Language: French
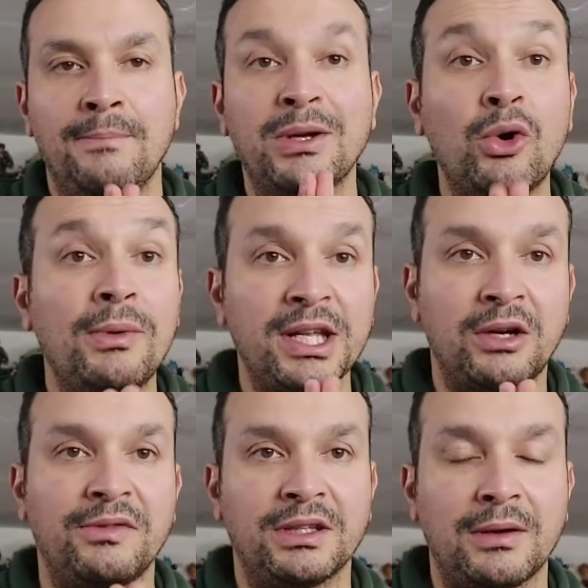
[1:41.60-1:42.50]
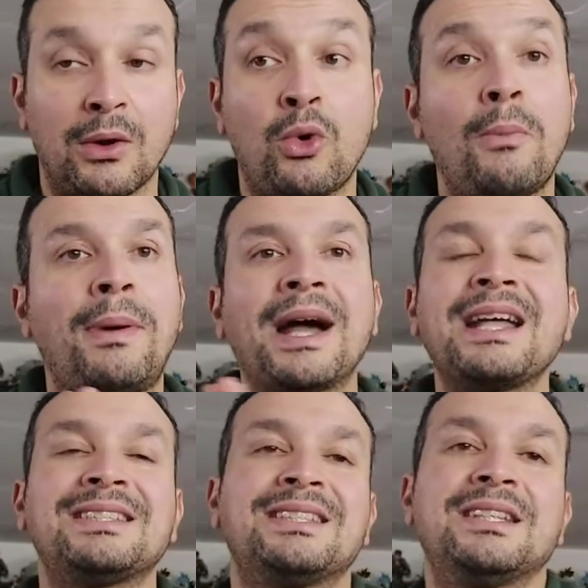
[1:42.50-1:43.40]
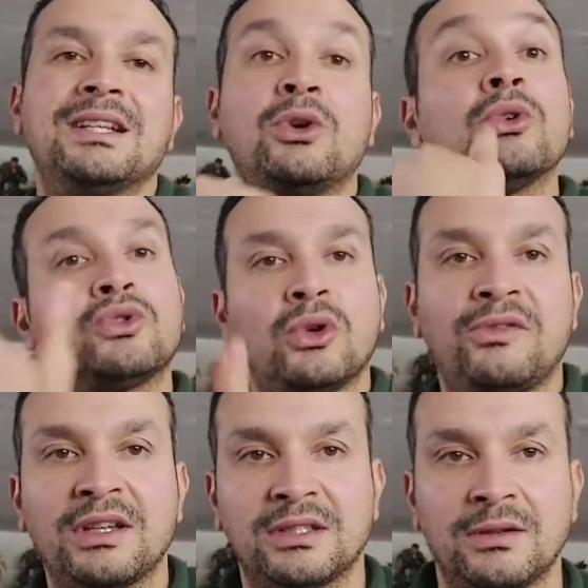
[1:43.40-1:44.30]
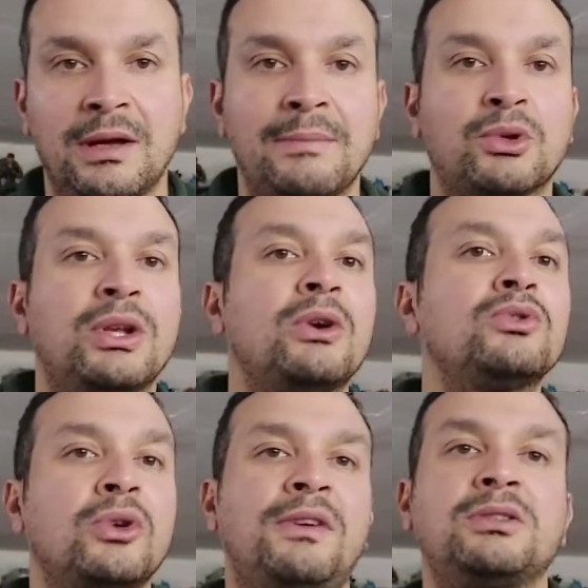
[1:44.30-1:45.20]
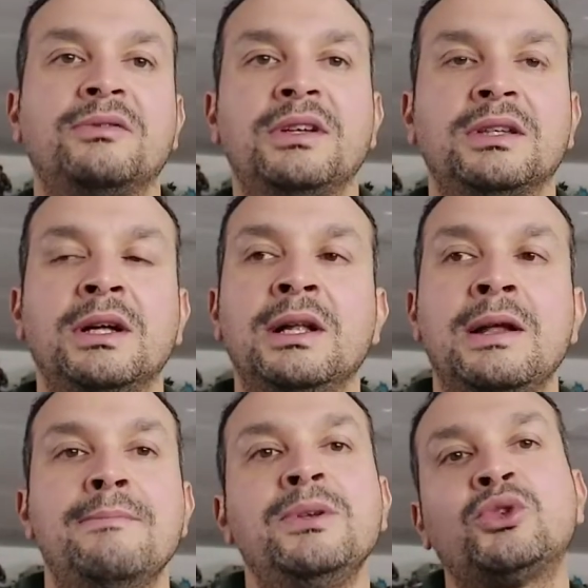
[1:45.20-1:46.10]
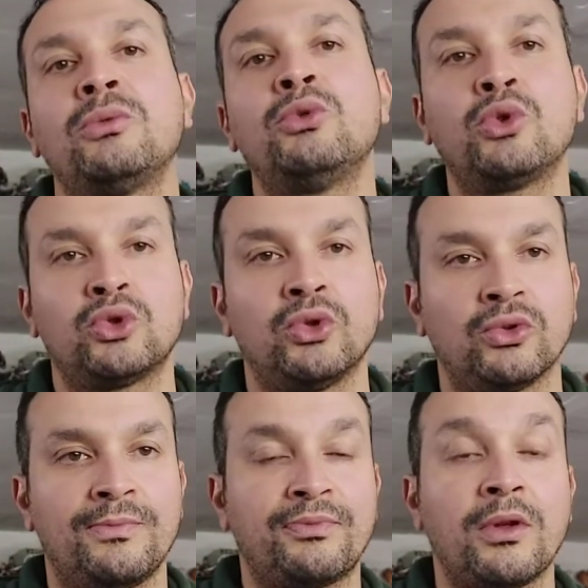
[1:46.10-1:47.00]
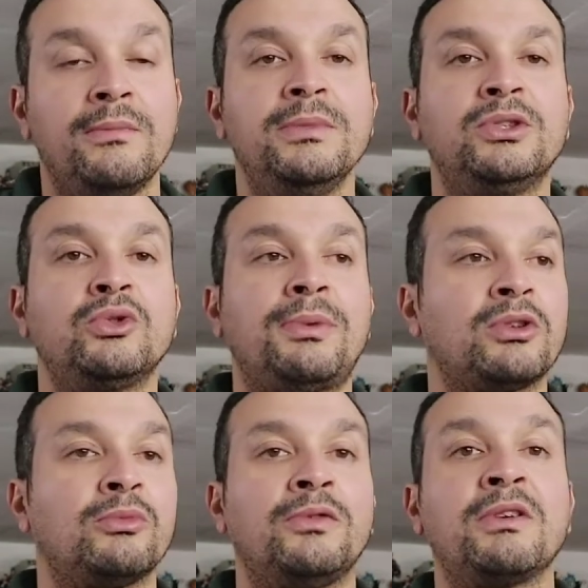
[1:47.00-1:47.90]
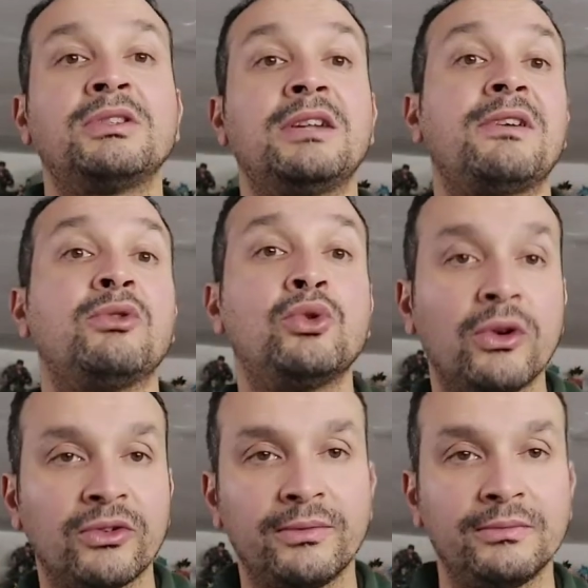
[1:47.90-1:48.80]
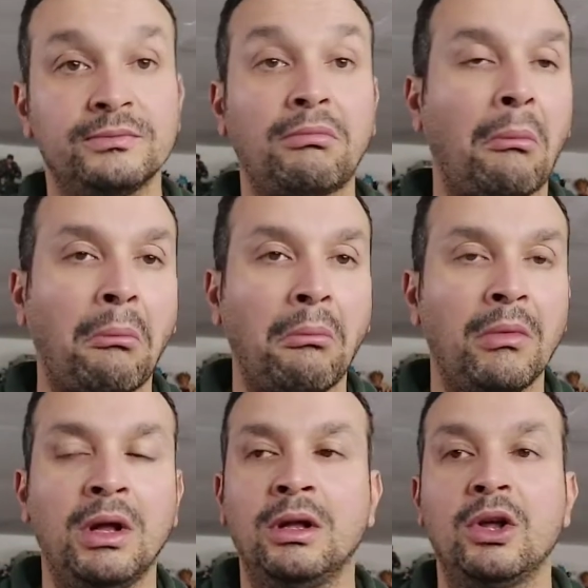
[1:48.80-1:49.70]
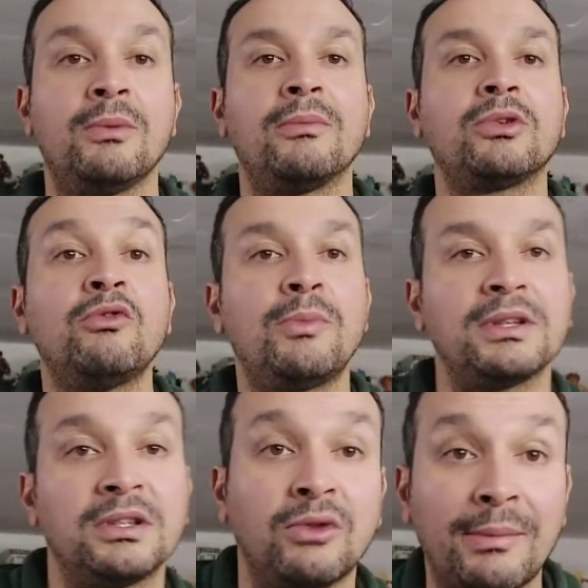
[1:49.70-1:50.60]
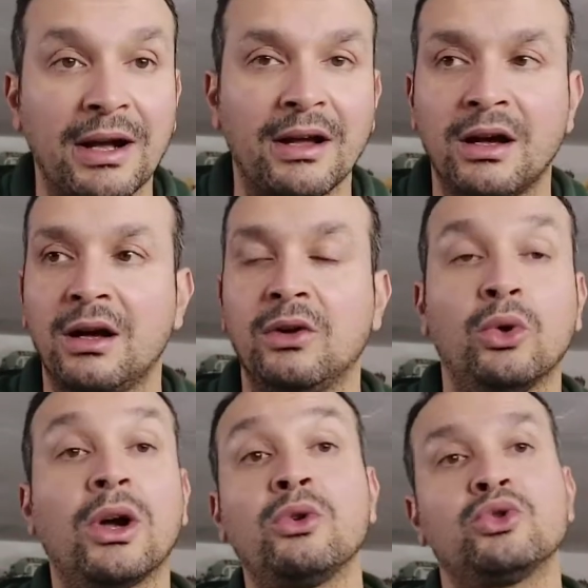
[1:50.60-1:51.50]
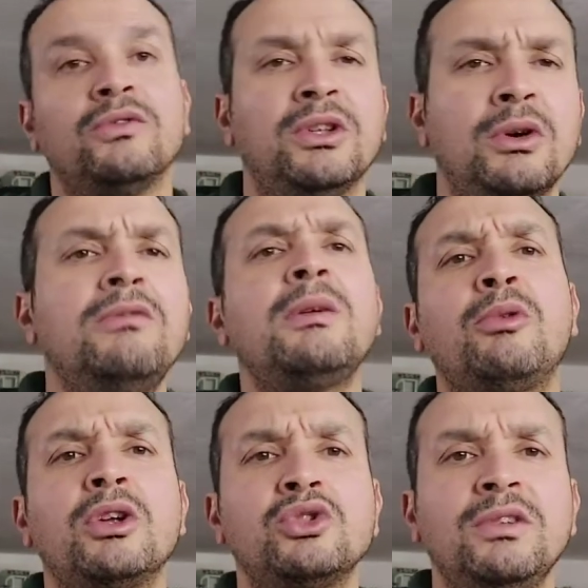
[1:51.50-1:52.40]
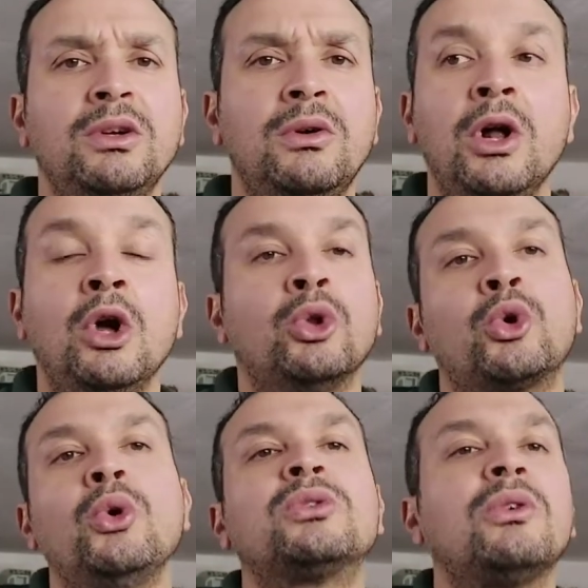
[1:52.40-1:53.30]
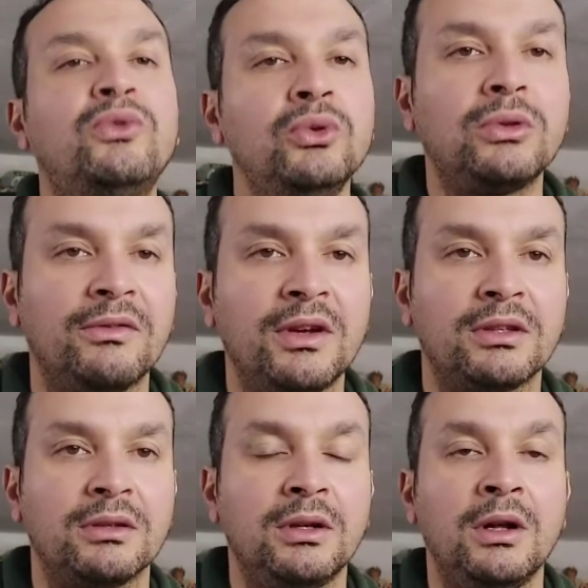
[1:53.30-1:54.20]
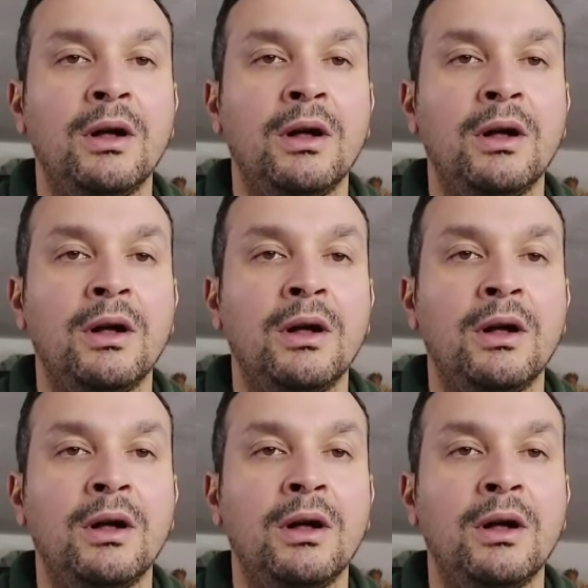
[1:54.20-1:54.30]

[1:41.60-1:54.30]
Micromania en fait, comparé à ces grandes surfaces, parce que les grandes surfaces en fait, misent sur beaucoup de choses. Misent sur par exemple le fait que vous allez faire vos courses, et en même temps vous passez devant le rayon jeux vidéo, vous voulez prendre un jeu vidéo. Donc eux ils s'en foutent en fait